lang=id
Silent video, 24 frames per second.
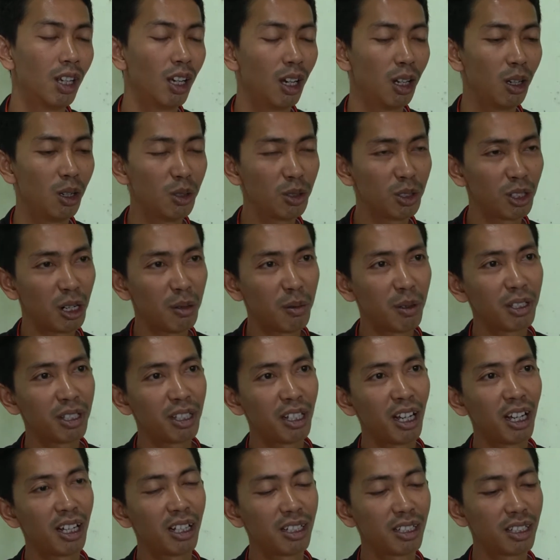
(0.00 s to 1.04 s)
Halo, selamat
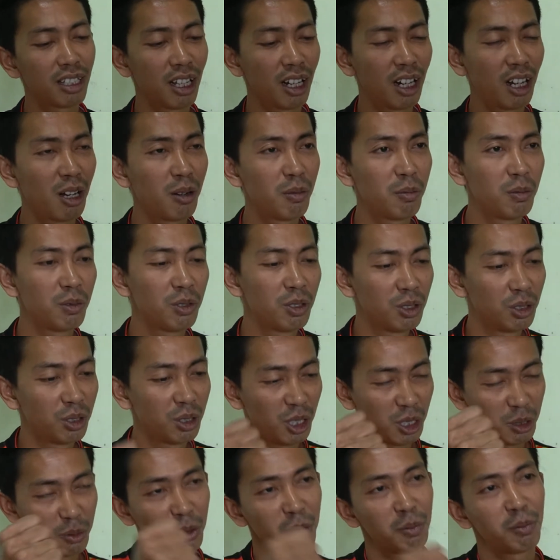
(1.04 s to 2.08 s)
siang. Salam
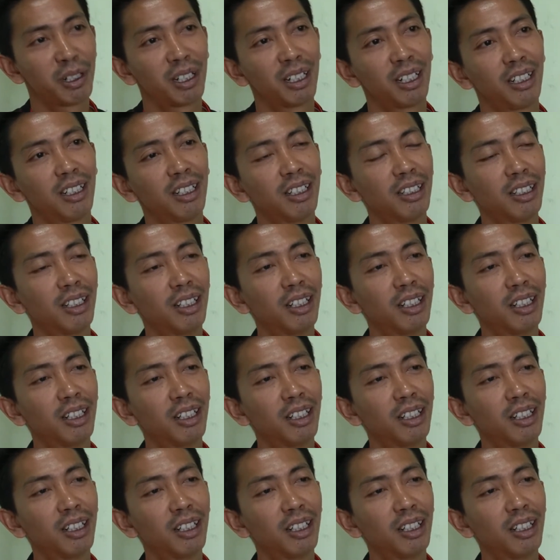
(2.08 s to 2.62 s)
Just People.